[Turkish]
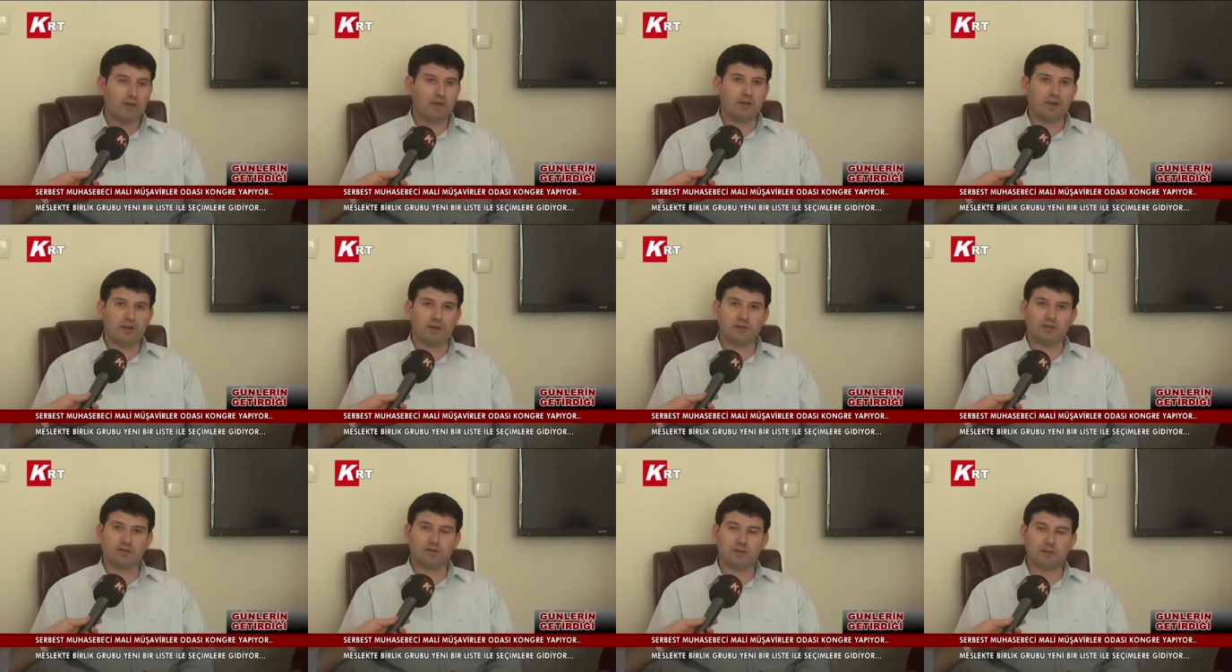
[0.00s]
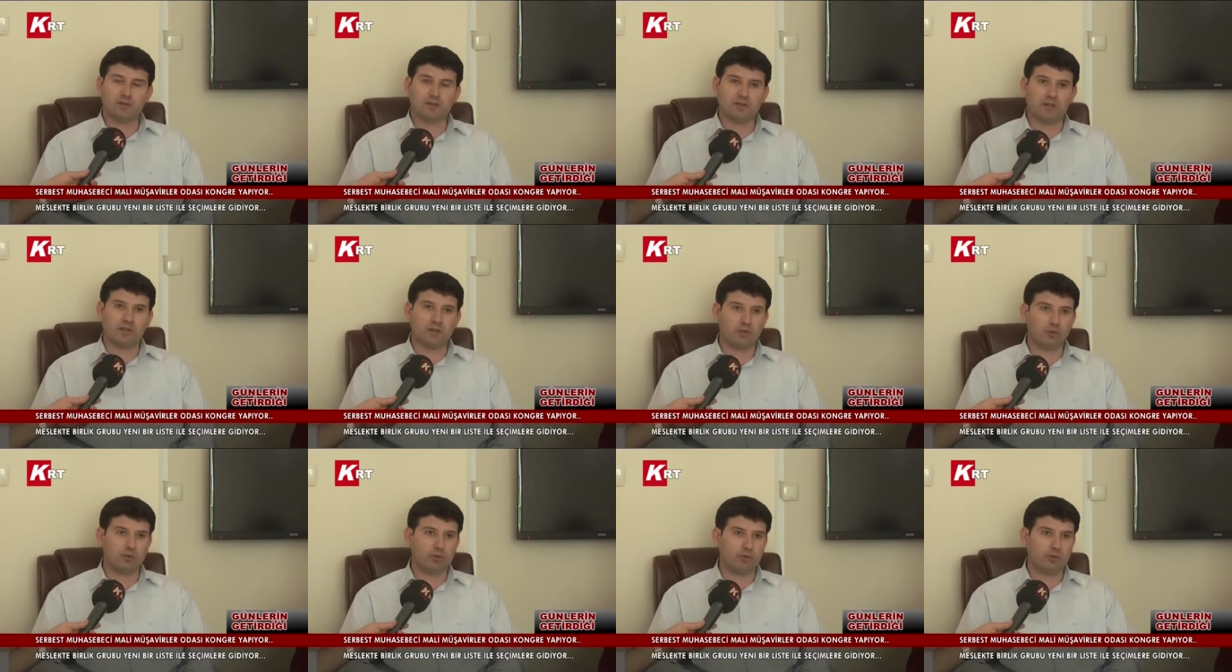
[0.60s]
E, aynı zamanda
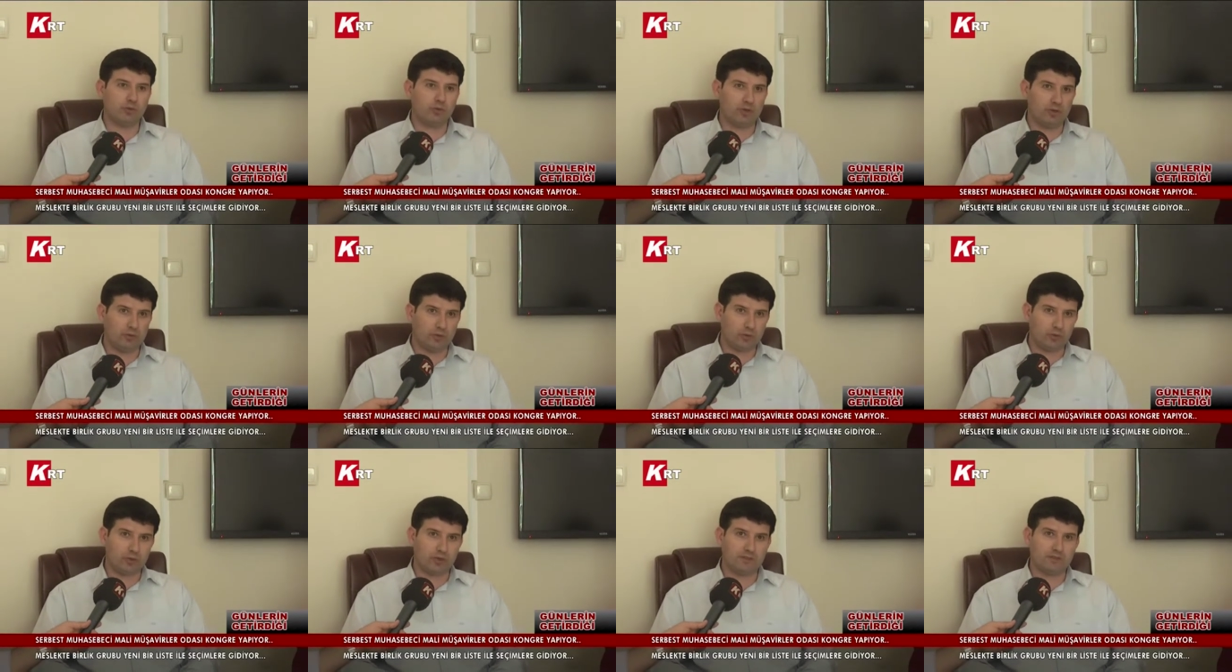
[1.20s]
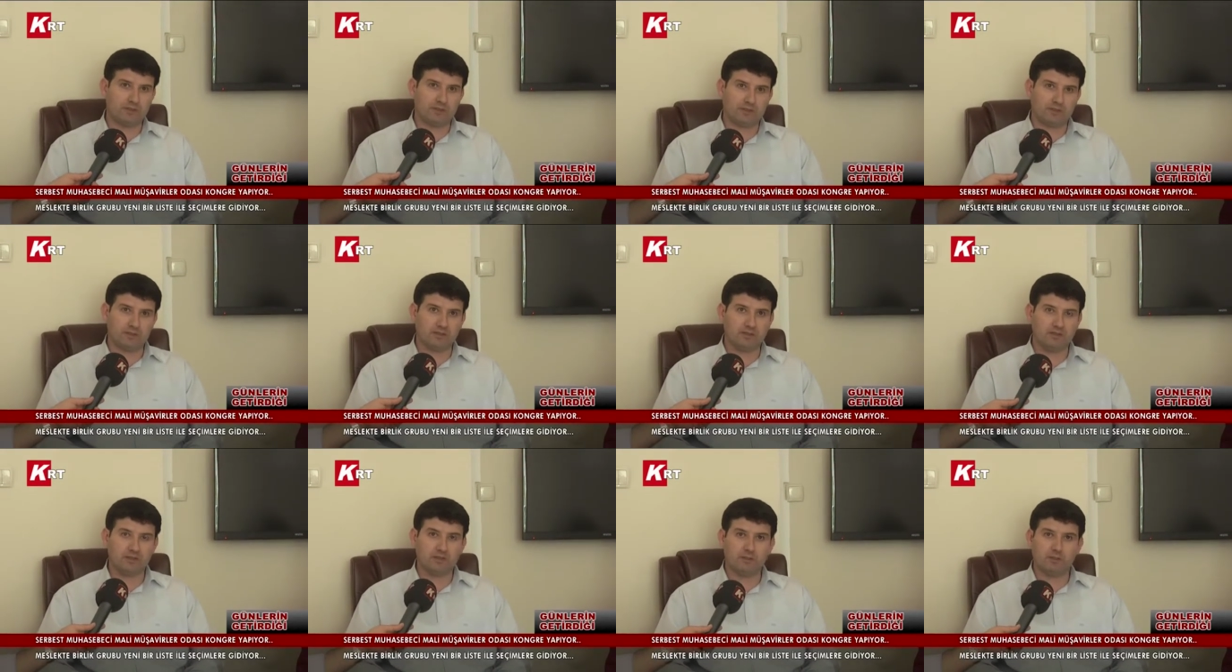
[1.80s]
aynı
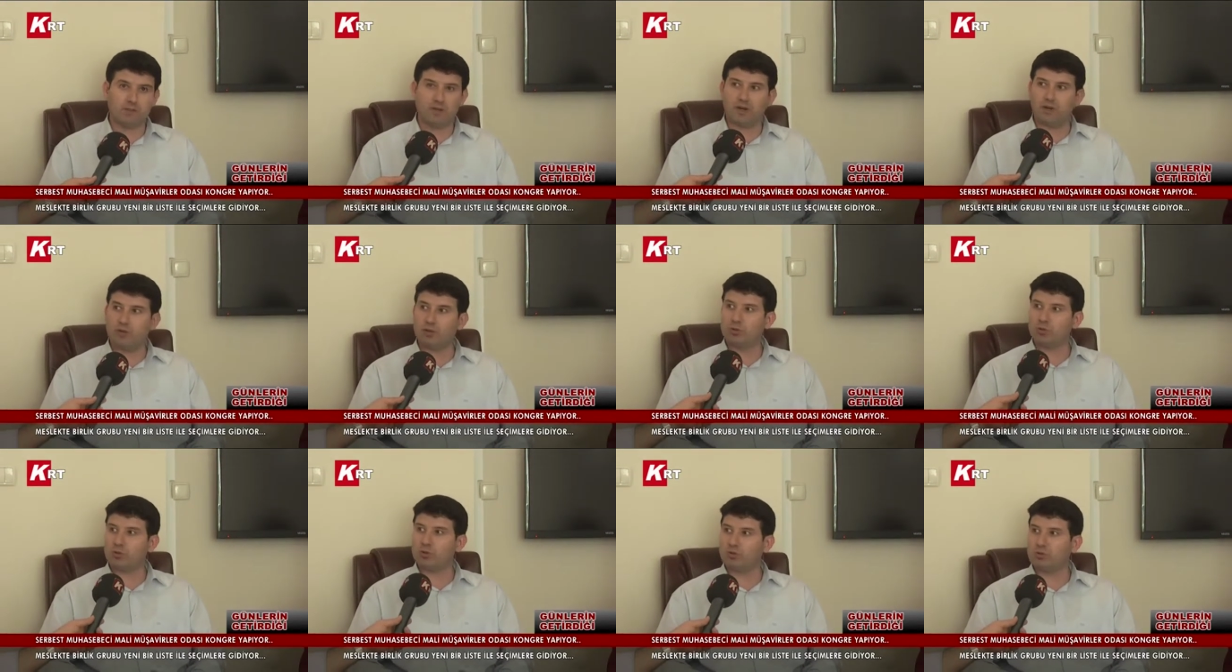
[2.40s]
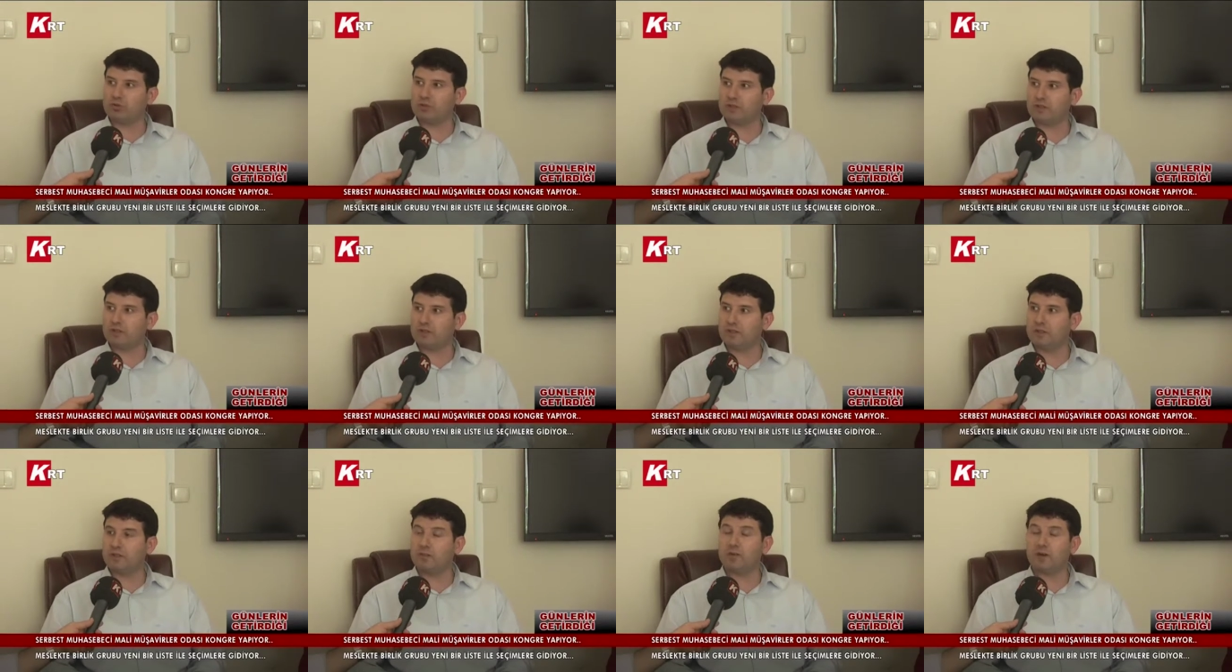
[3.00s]
üniversitesinin Mali Hukuk Yüksek
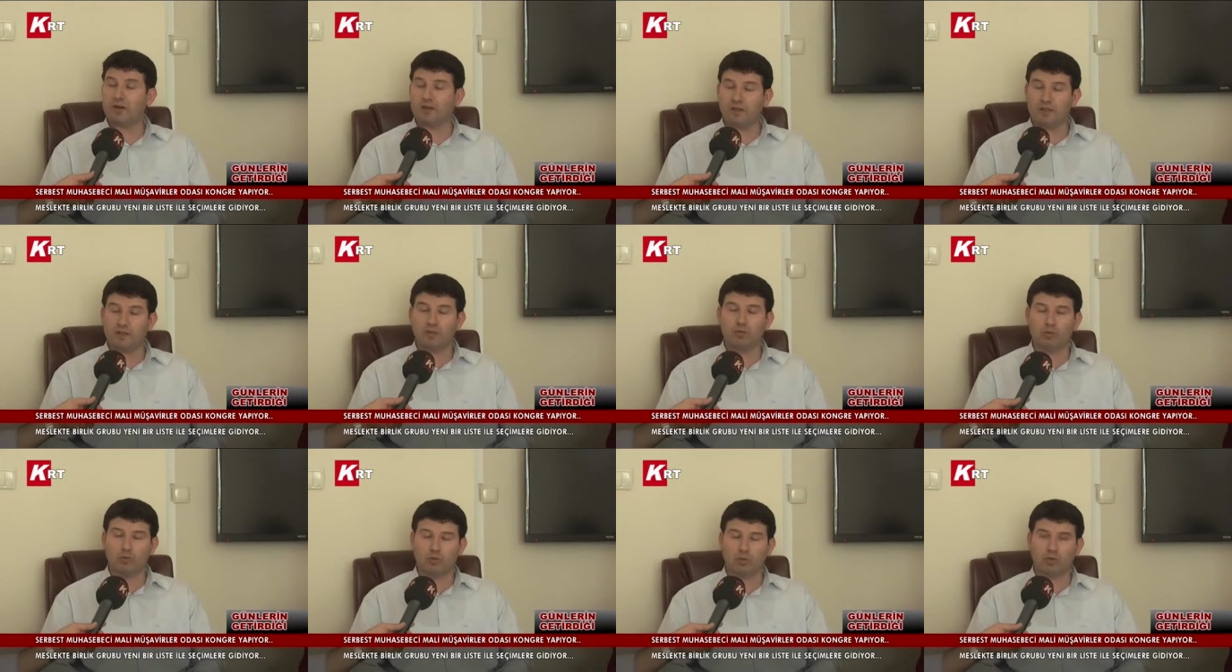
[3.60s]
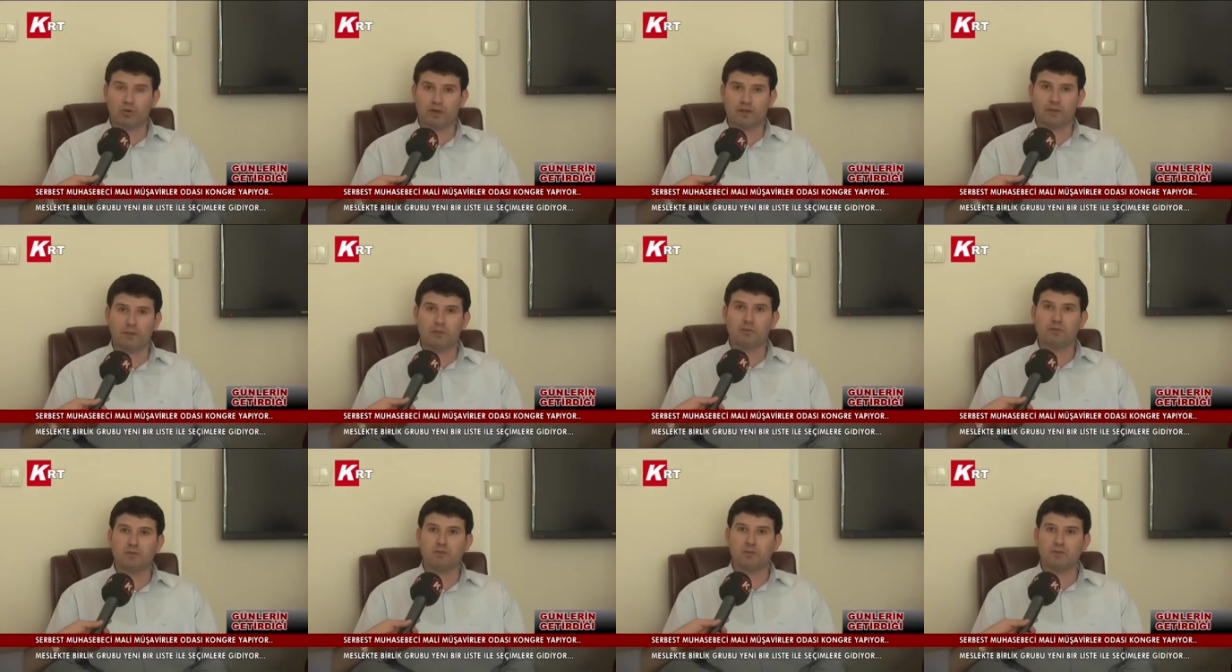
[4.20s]
e, Mali Hukuk
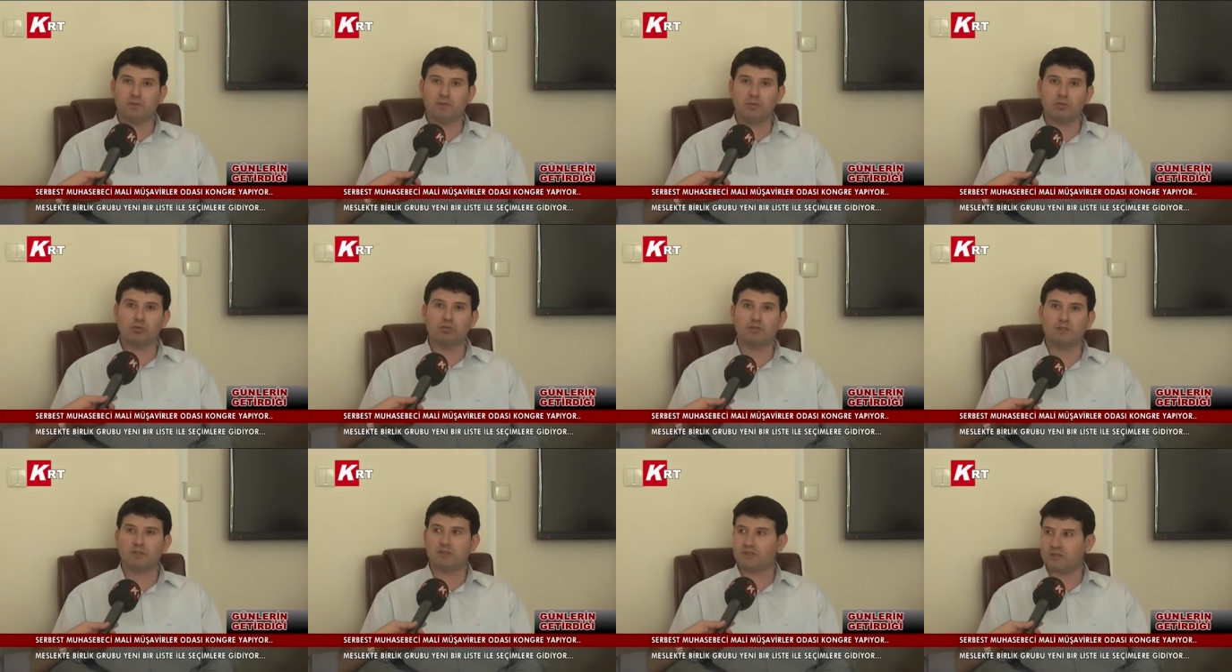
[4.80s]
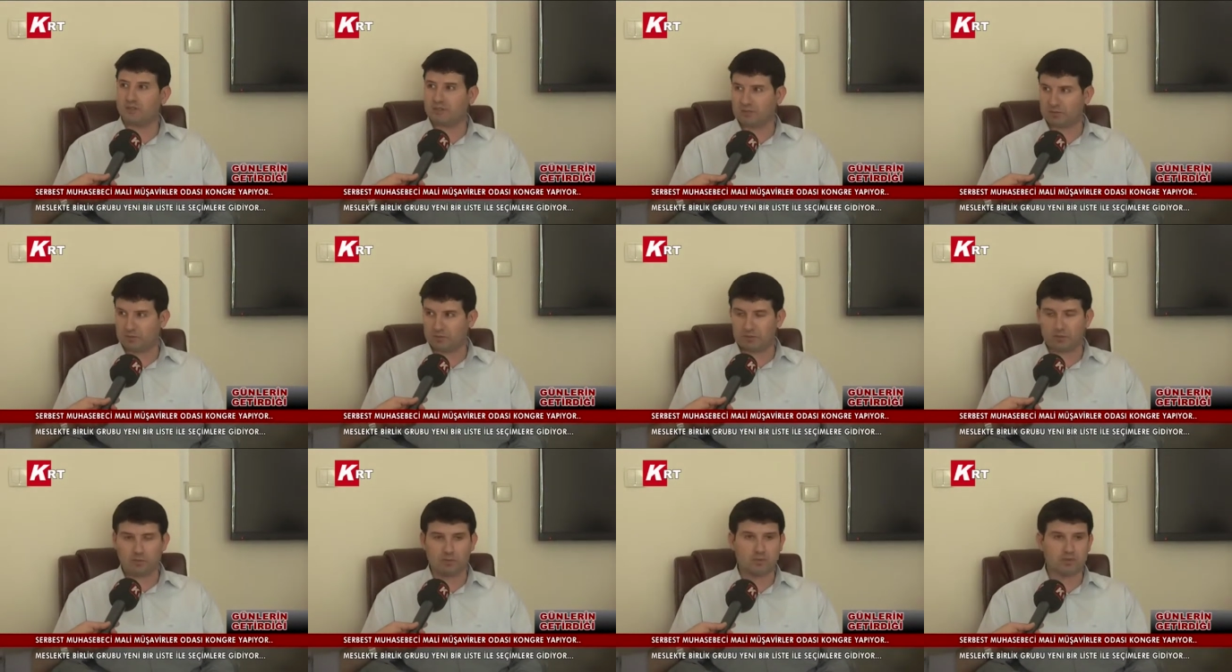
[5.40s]
Anabilim Dalı'nda yüksek
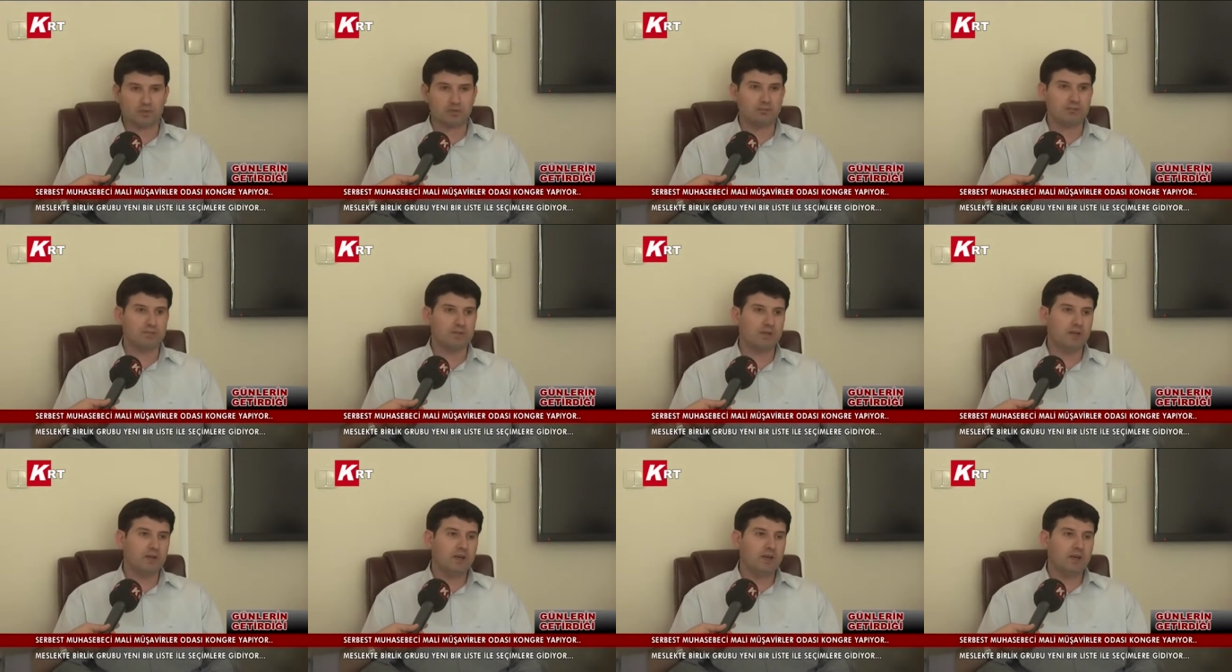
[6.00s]
lisansımı tamamladım.